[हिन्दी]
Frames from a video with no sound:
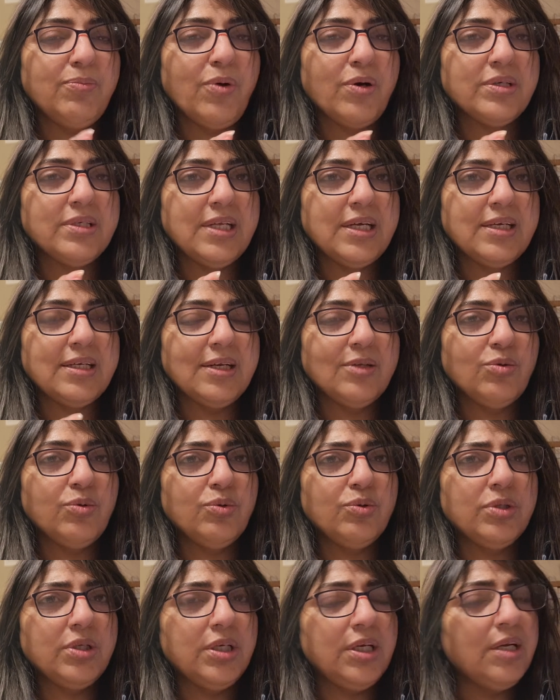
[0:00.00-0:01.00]
इनबॉक्स देखने तो
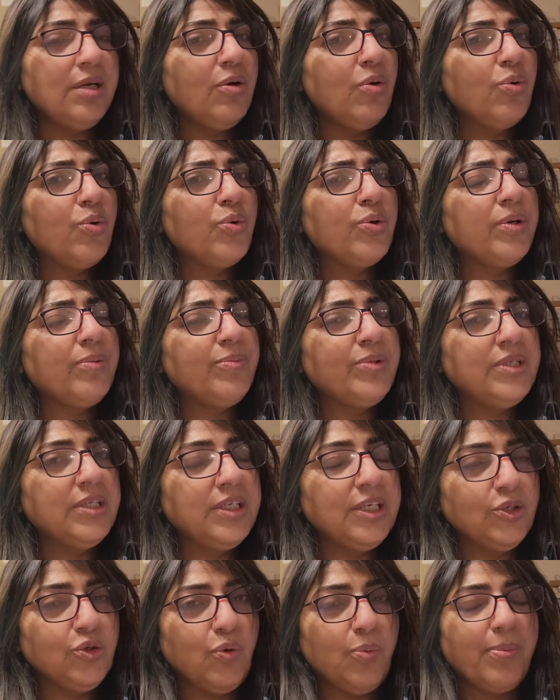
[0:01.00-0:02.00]
इतनी लोगों ने
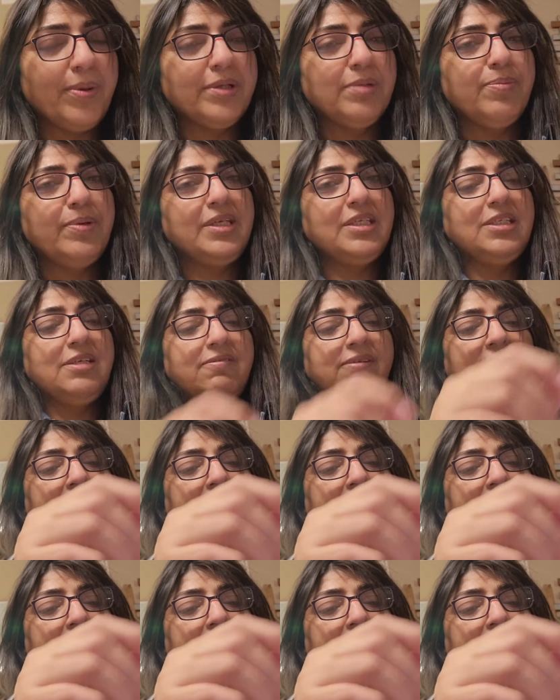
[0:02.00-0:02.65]
मुझे डेट ऑफ बर्थ भेजी